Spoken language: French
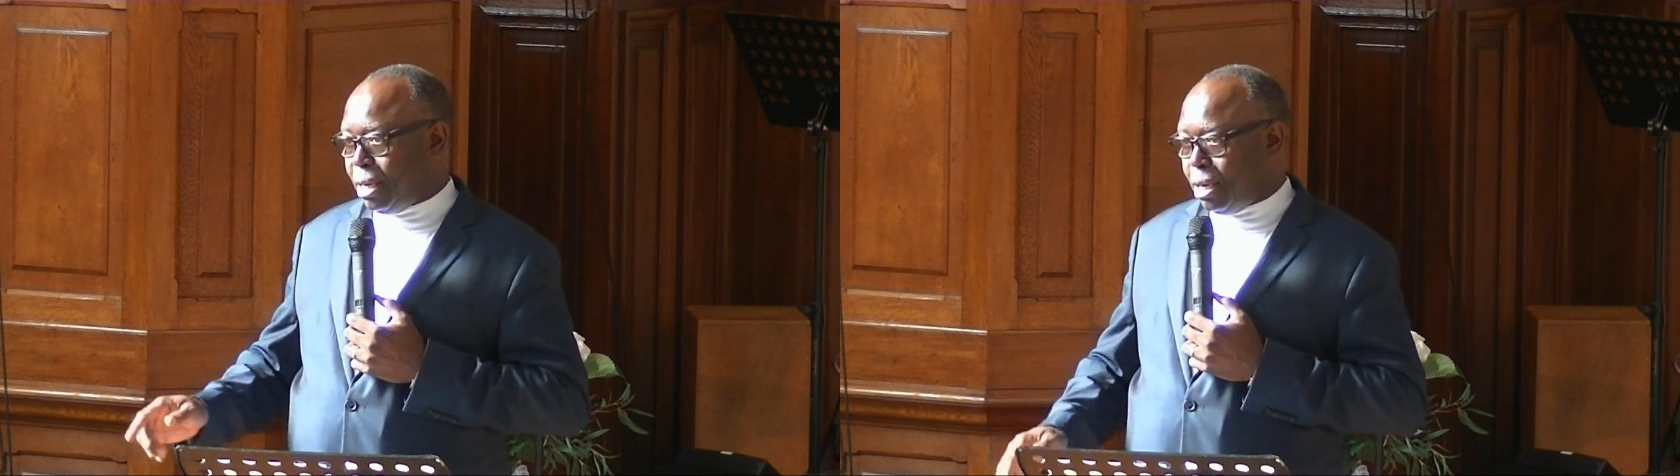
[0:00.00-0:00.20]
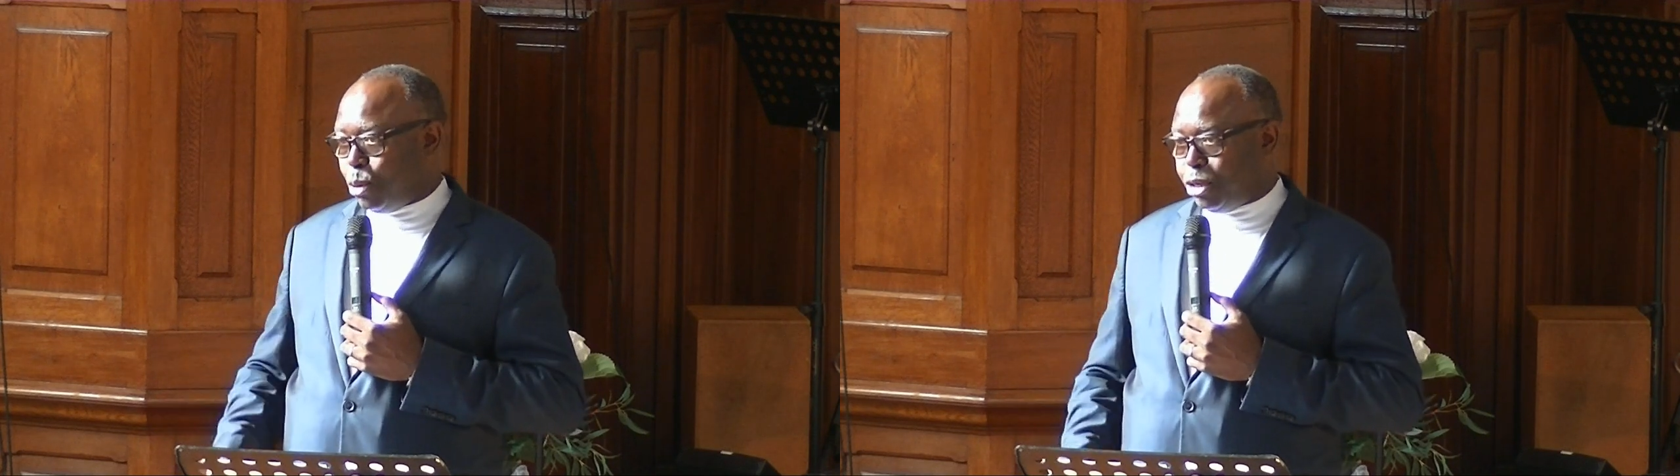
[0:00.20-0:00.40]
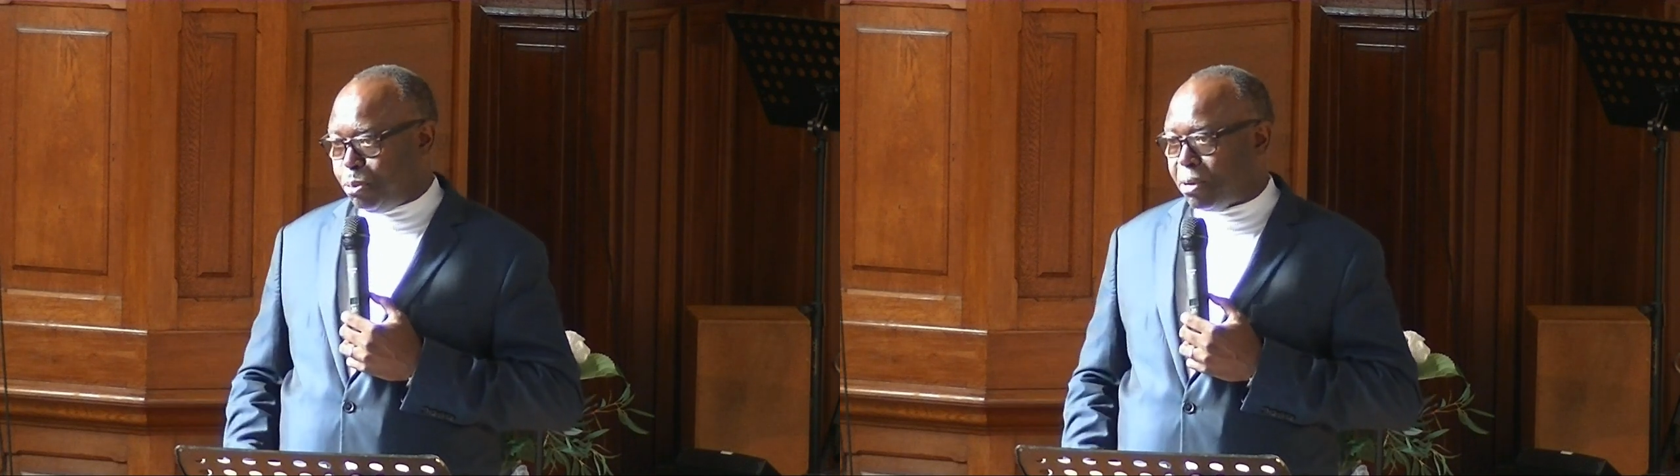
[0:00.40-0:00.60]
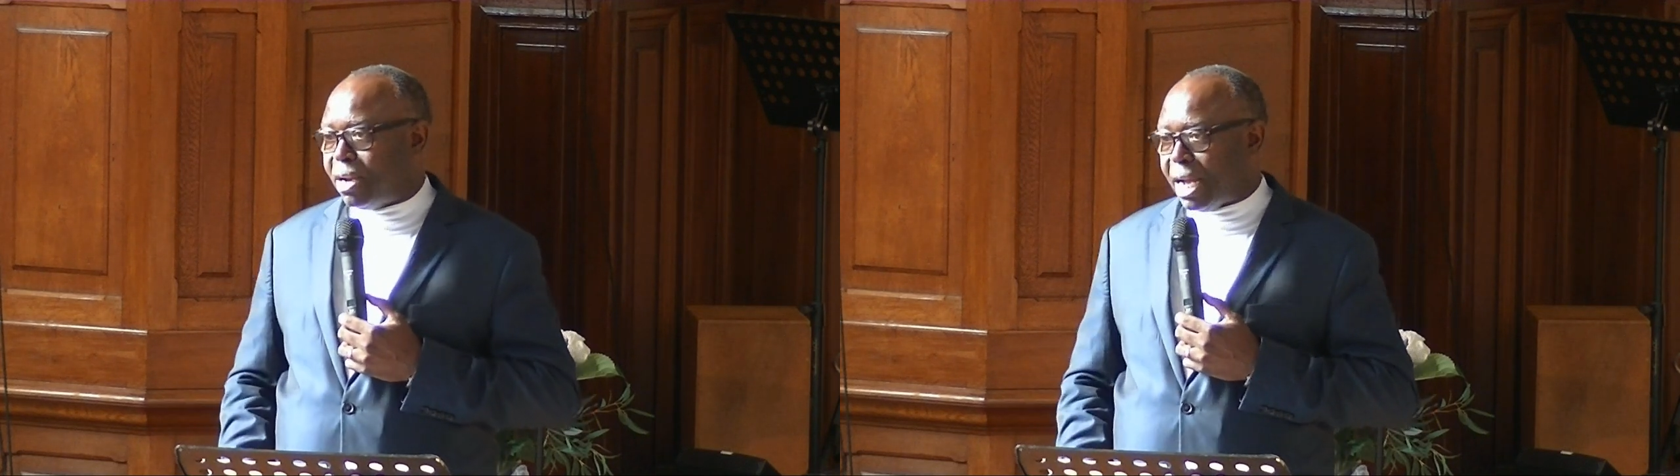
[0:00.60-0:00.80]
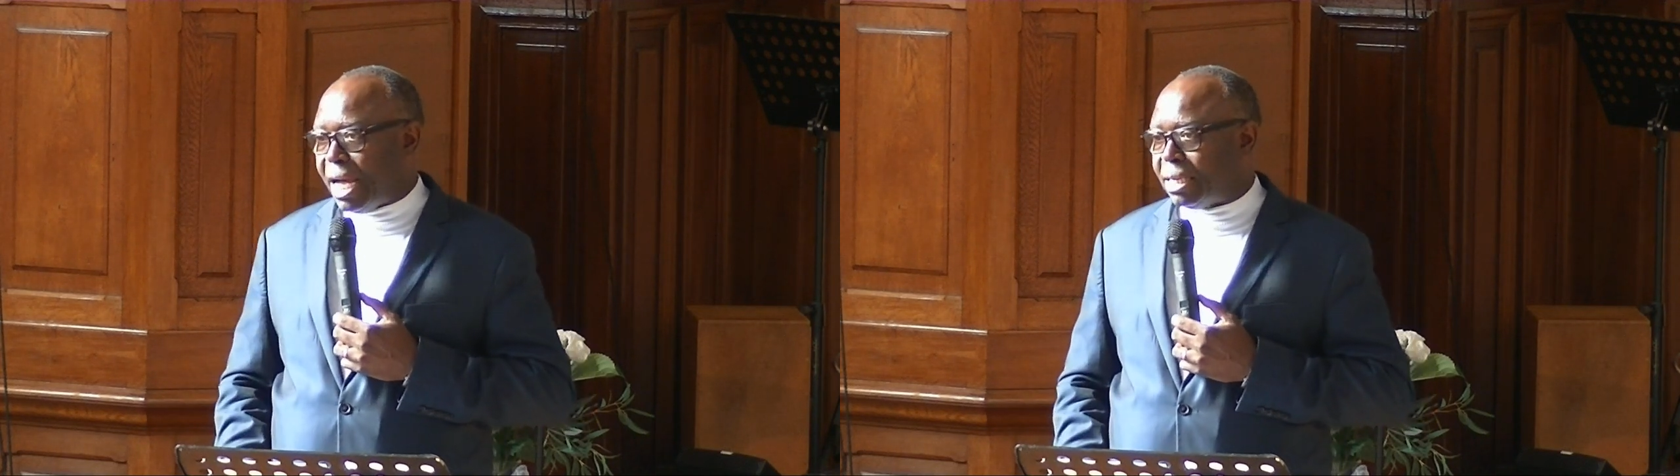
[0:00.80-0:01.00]
et l'on y
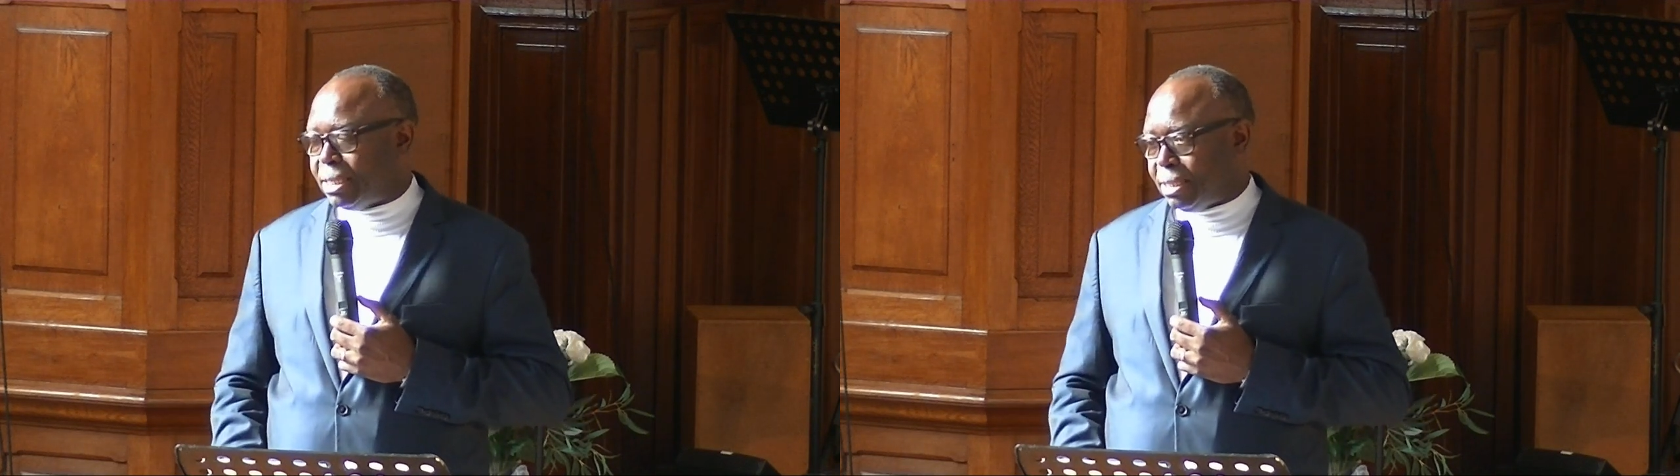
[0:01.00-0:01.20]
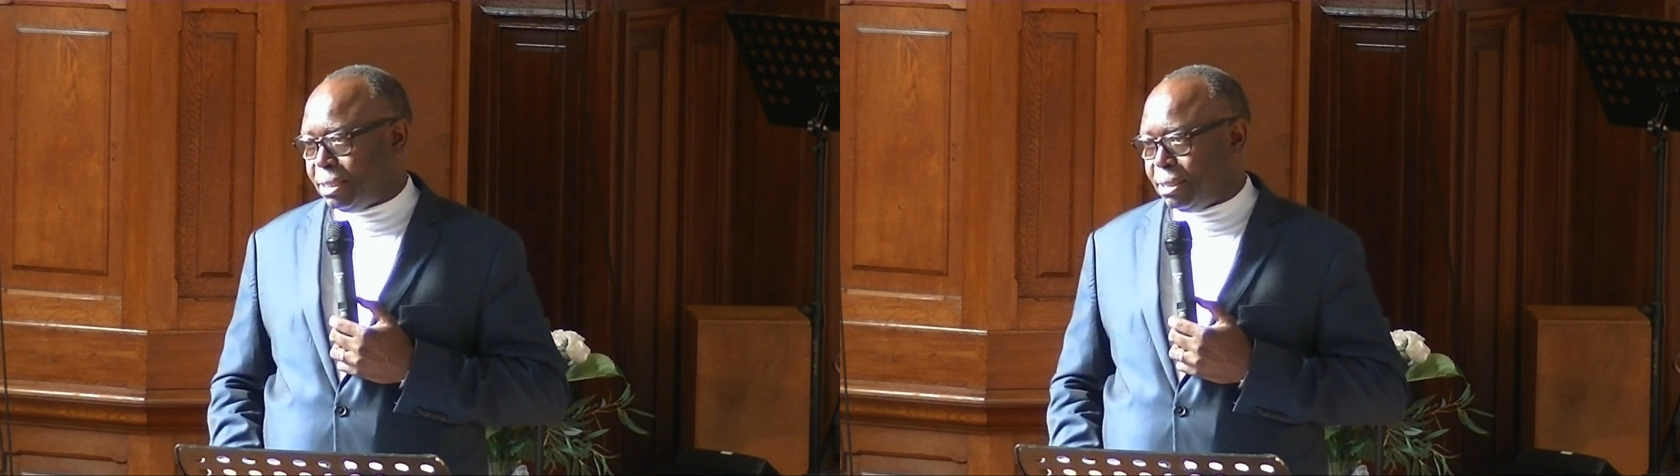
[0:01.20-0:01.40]
prend garde.